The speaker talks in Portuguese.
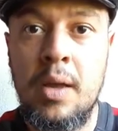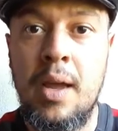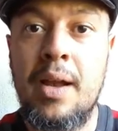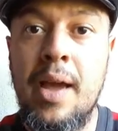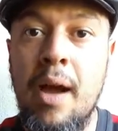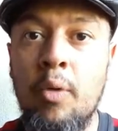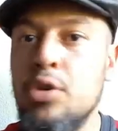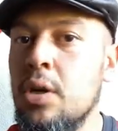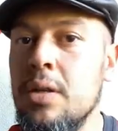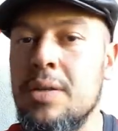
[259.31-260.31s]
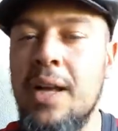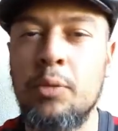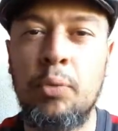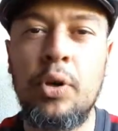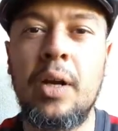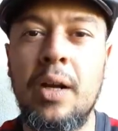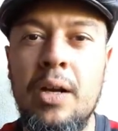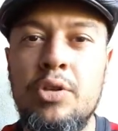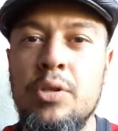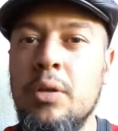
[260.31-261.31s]
Ele é utilizado por
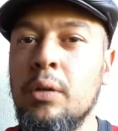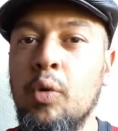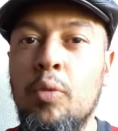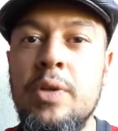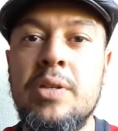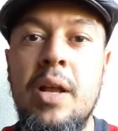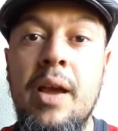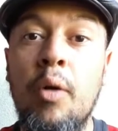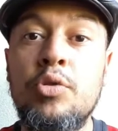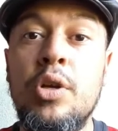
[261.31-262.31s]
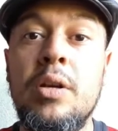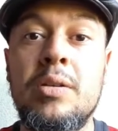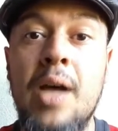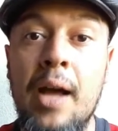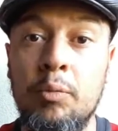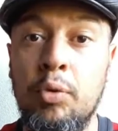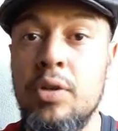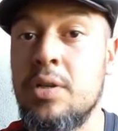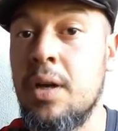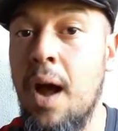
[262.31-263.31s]
grandes clubes, ele é utilizado por
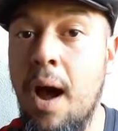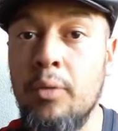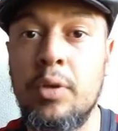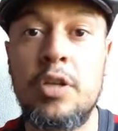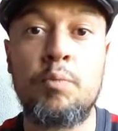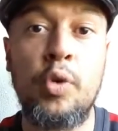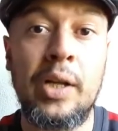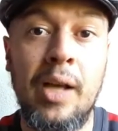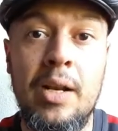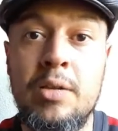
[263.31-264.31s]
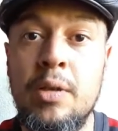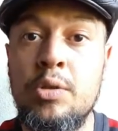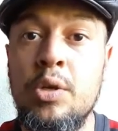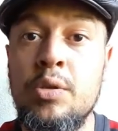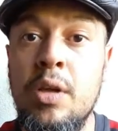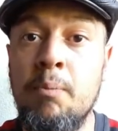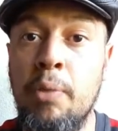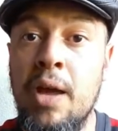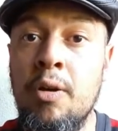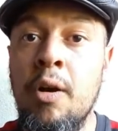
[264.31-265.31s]
scouters, por analistas de
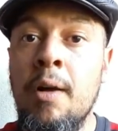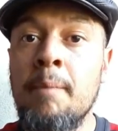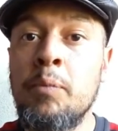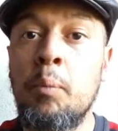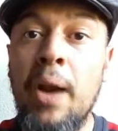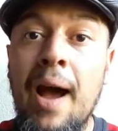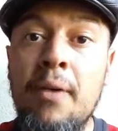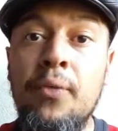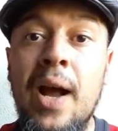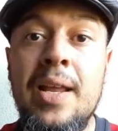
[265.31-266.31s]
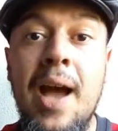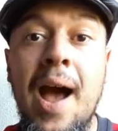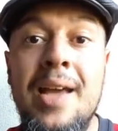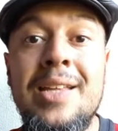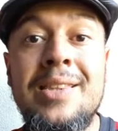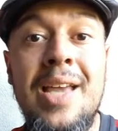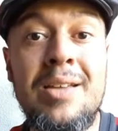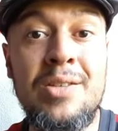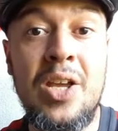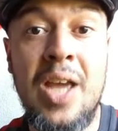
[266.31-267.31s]
desempenho para avaliar e
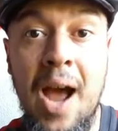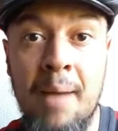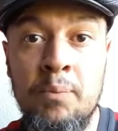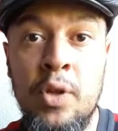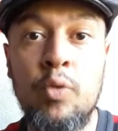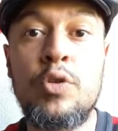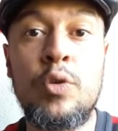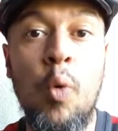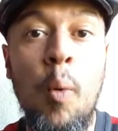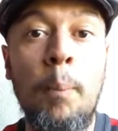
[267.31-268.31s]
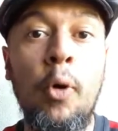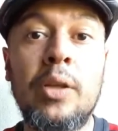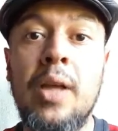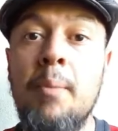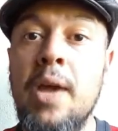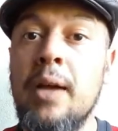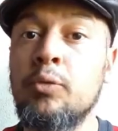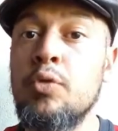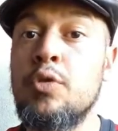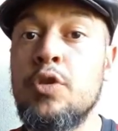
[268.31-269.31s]
desenhar os
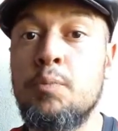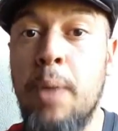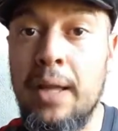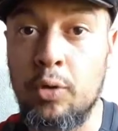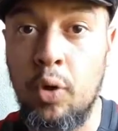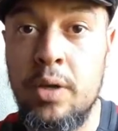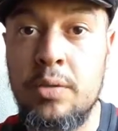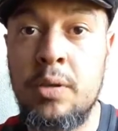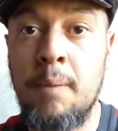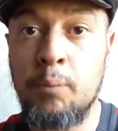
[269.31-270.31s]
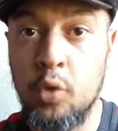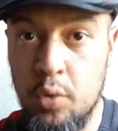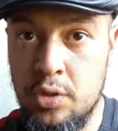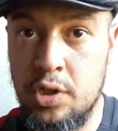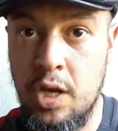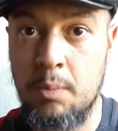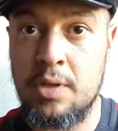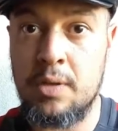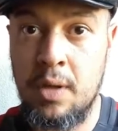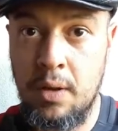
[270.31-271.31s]
comportamentos e os padrões dos
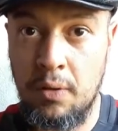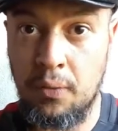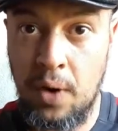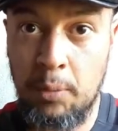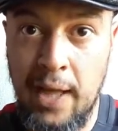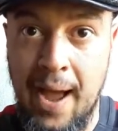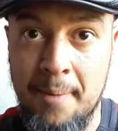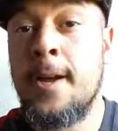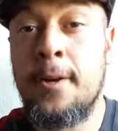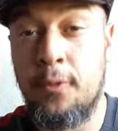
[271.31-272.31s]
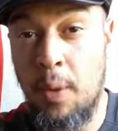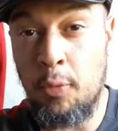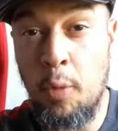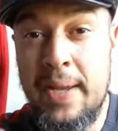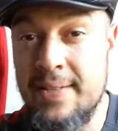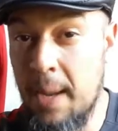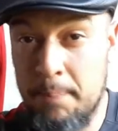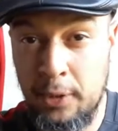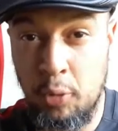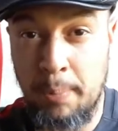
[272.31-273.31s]
times. Vamos lá! Vamos começar
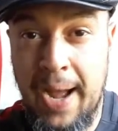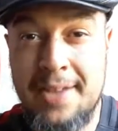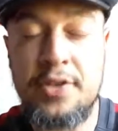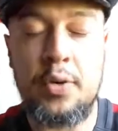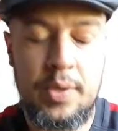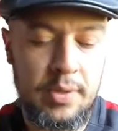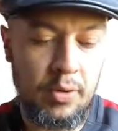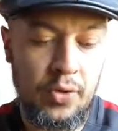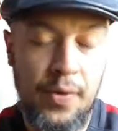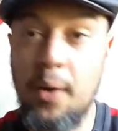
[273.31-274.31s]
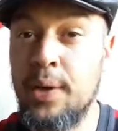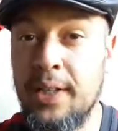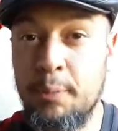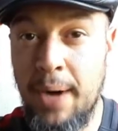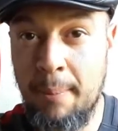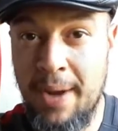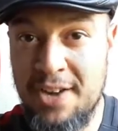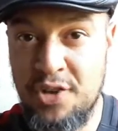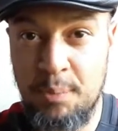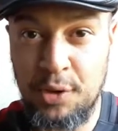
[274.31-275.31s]
pelo básico, e se eu estiver olhando para
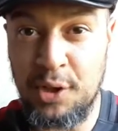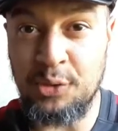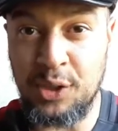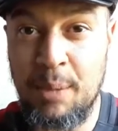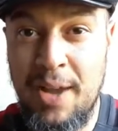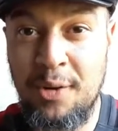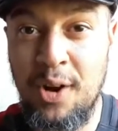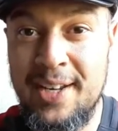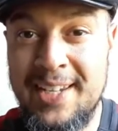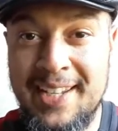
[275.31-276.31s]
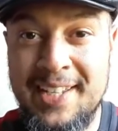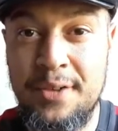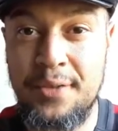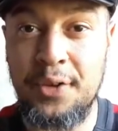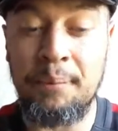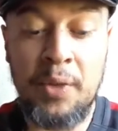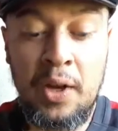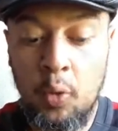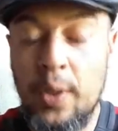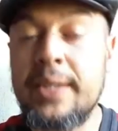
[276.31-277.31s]
baixo é porque eu estou na minha colinha aqui, viu?
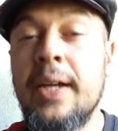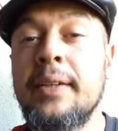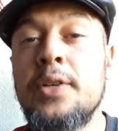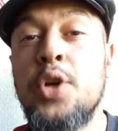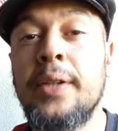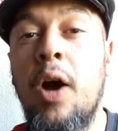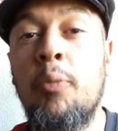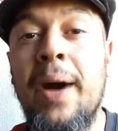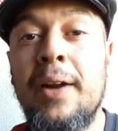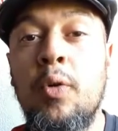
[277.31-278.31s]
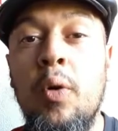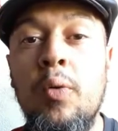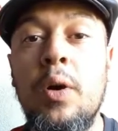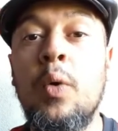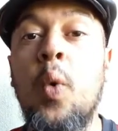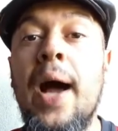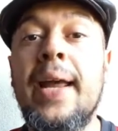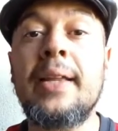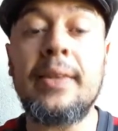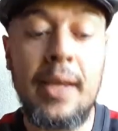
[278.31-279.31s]
O Internacional marcou
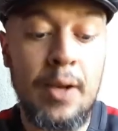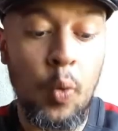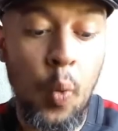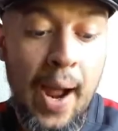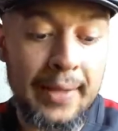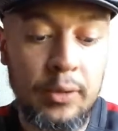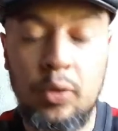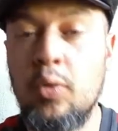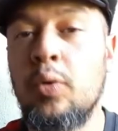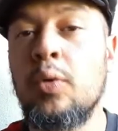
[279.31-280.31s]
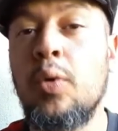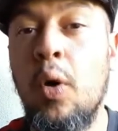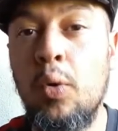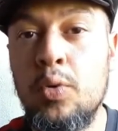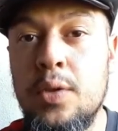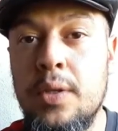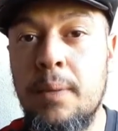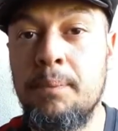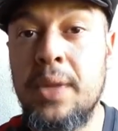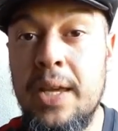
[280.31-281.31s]
44 gols
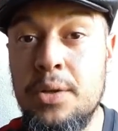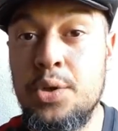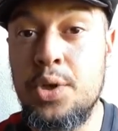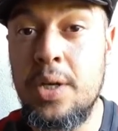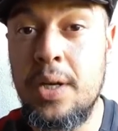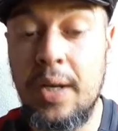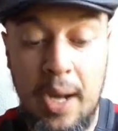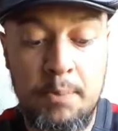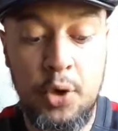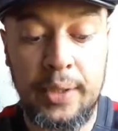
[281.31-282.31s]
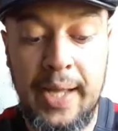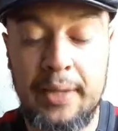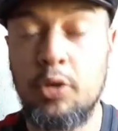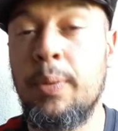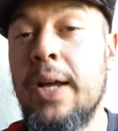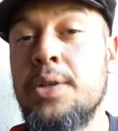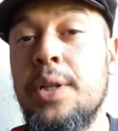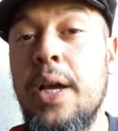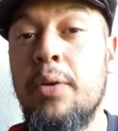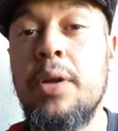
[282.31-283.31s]
neste Campeonato
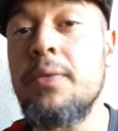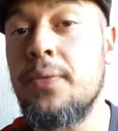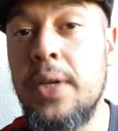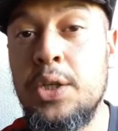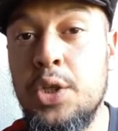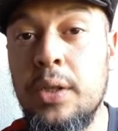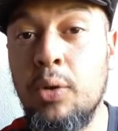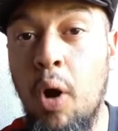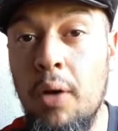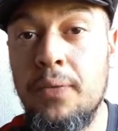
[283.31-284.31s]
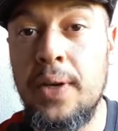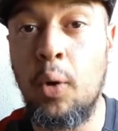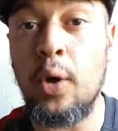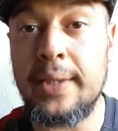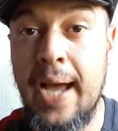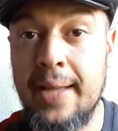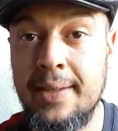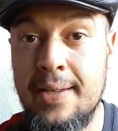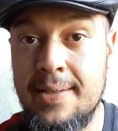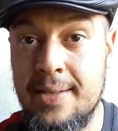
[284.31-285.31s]
Brasileiro em 29
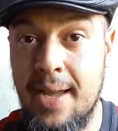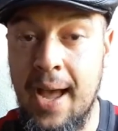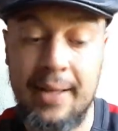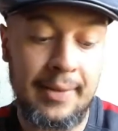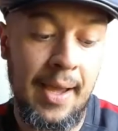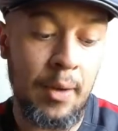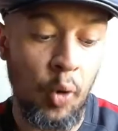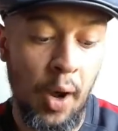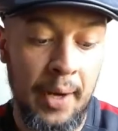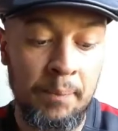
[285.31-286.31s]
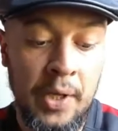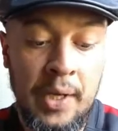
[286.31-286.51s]
rodadas até agora.